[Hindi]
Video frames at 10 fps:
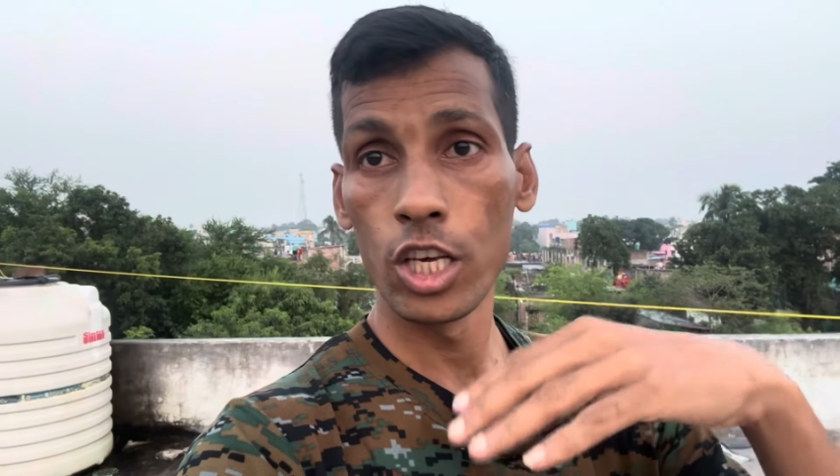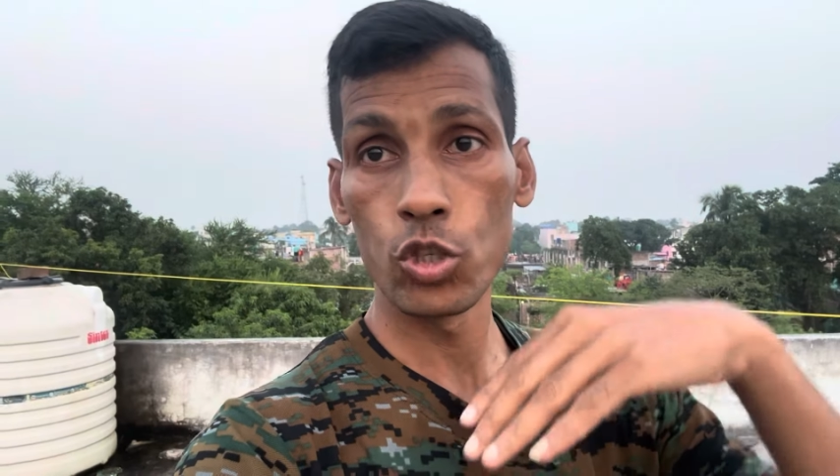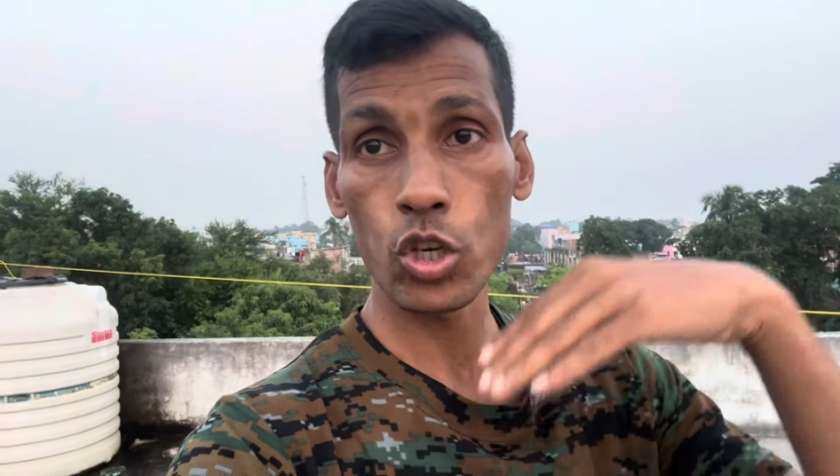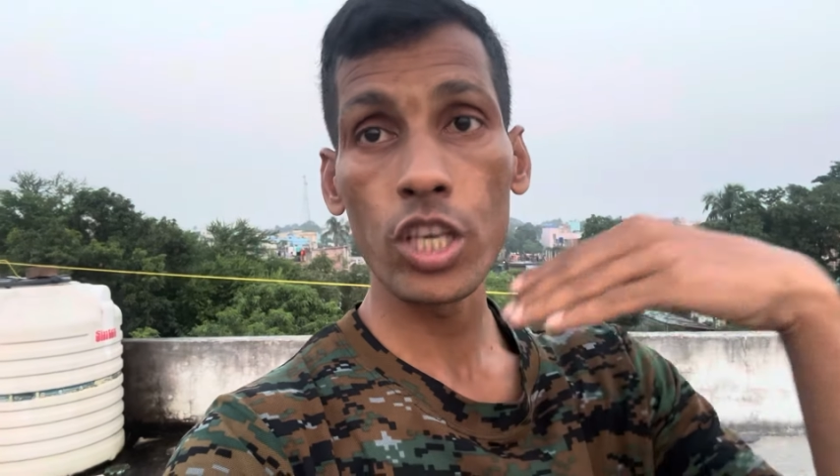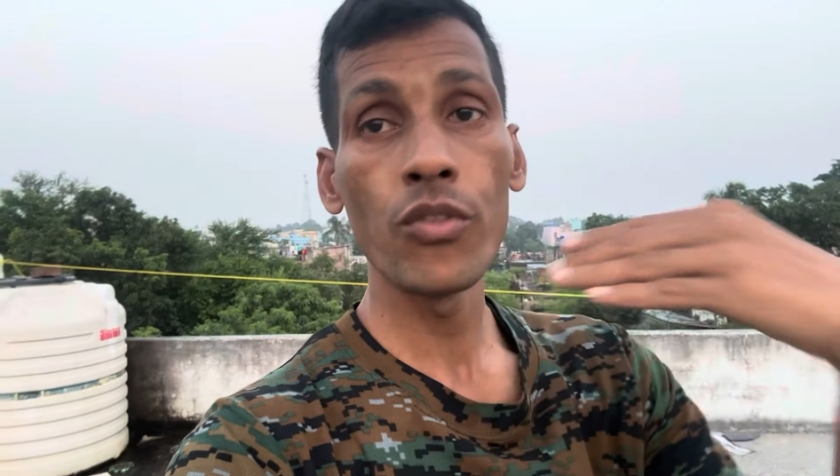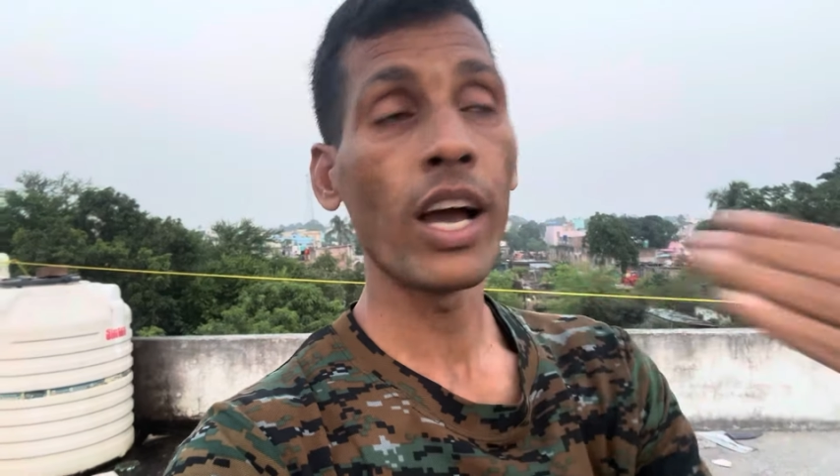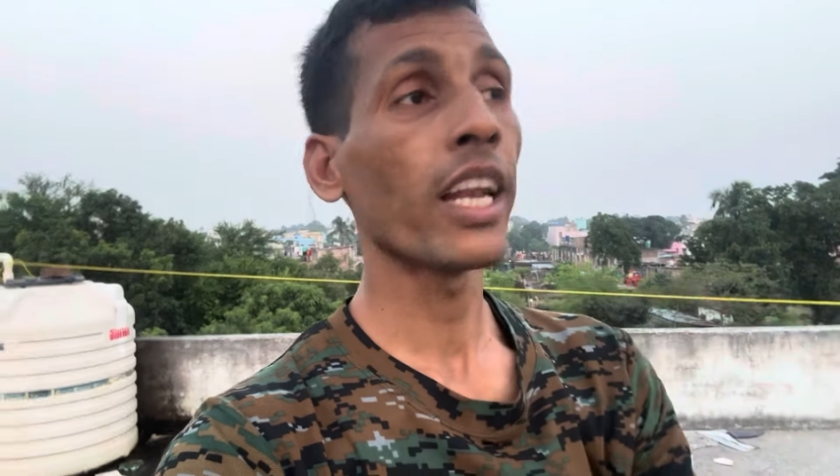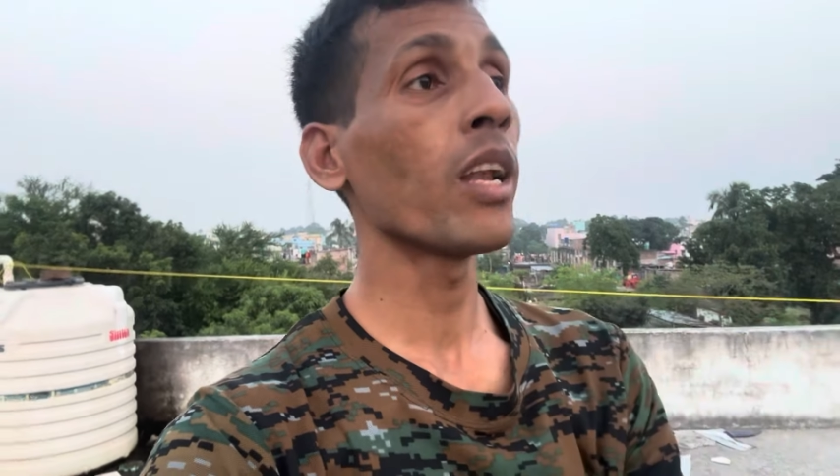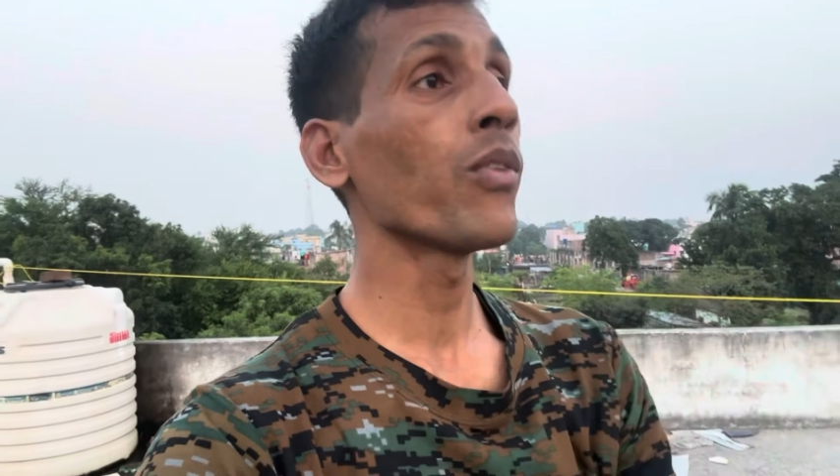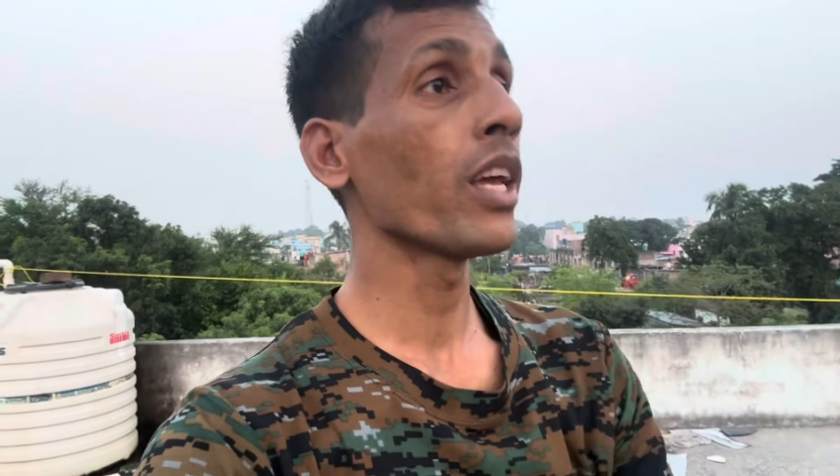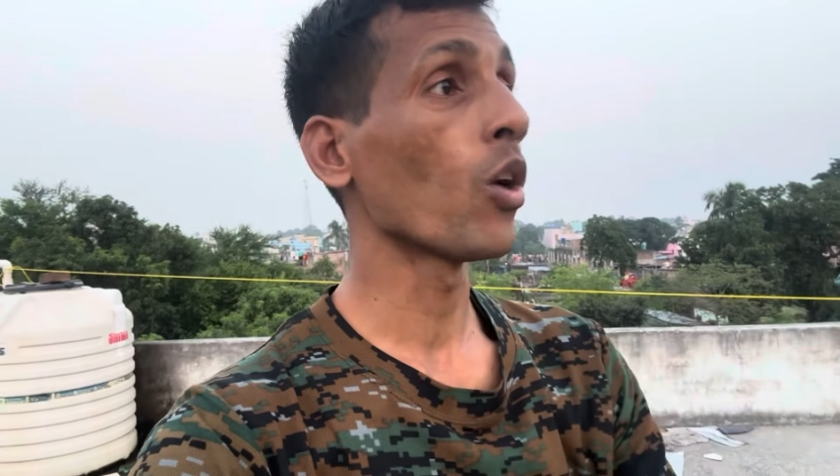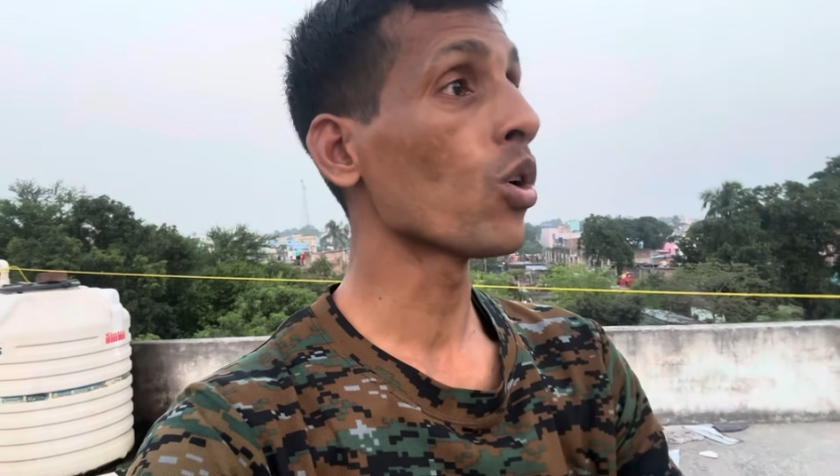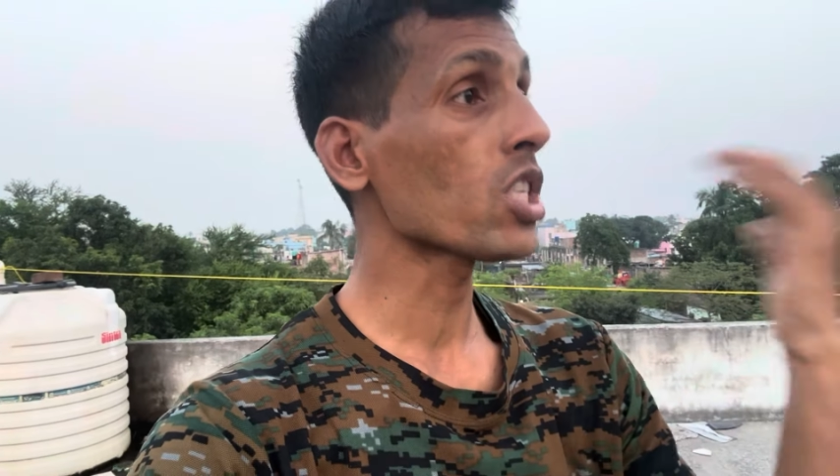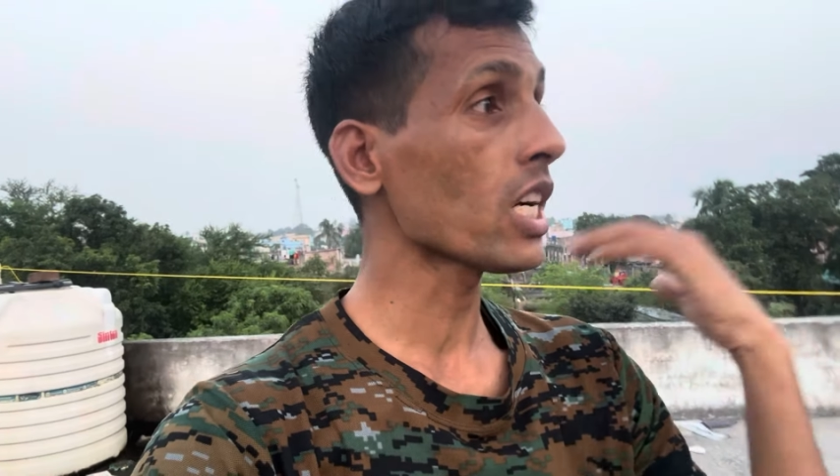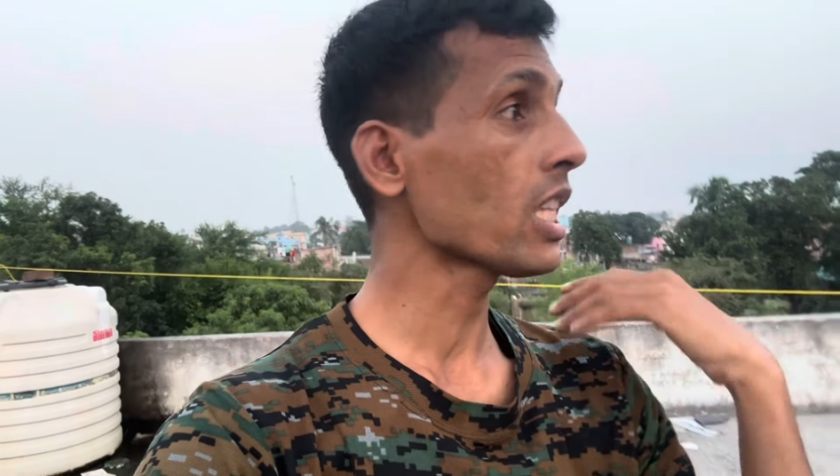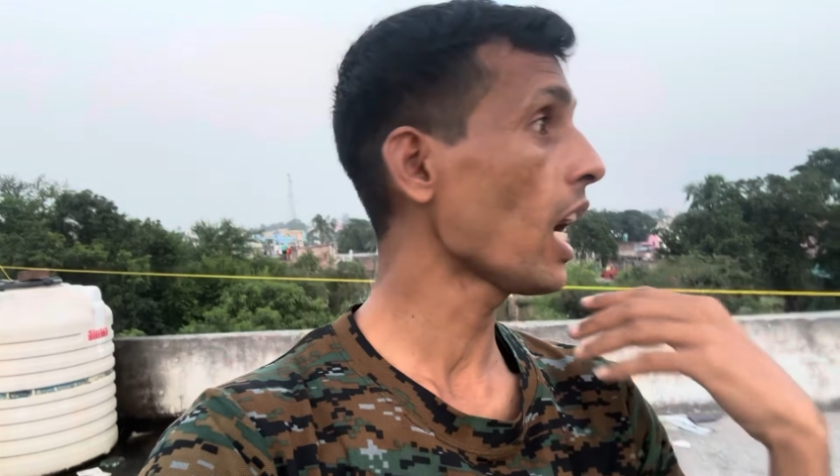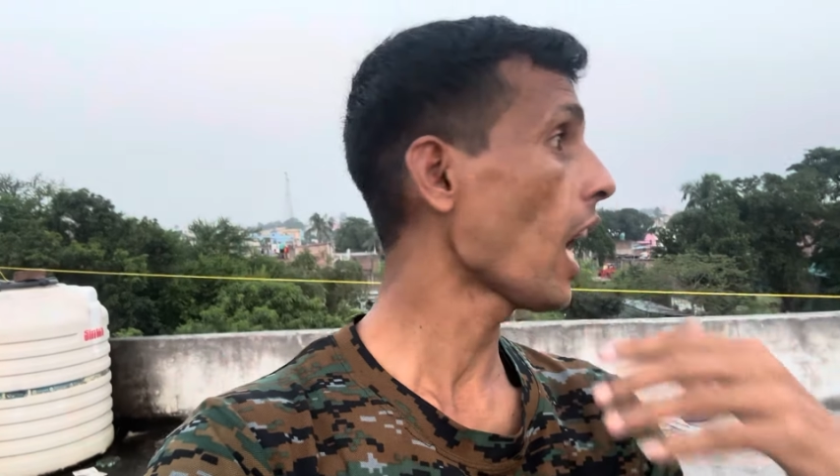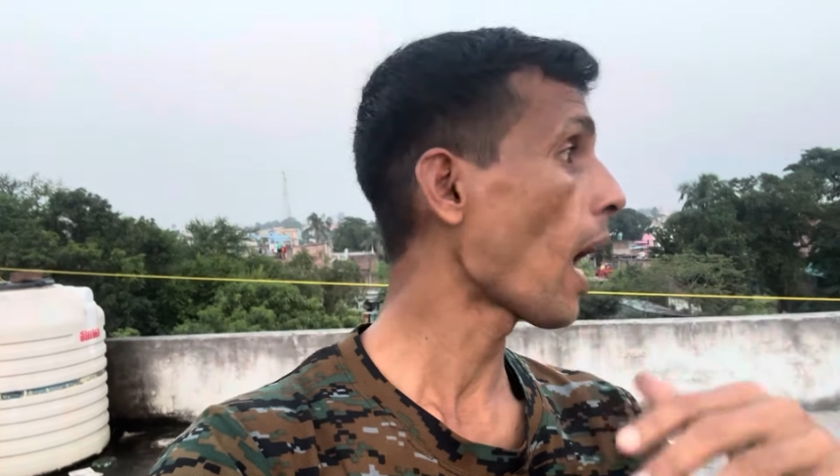जो कि वायरल भी है हो सकता है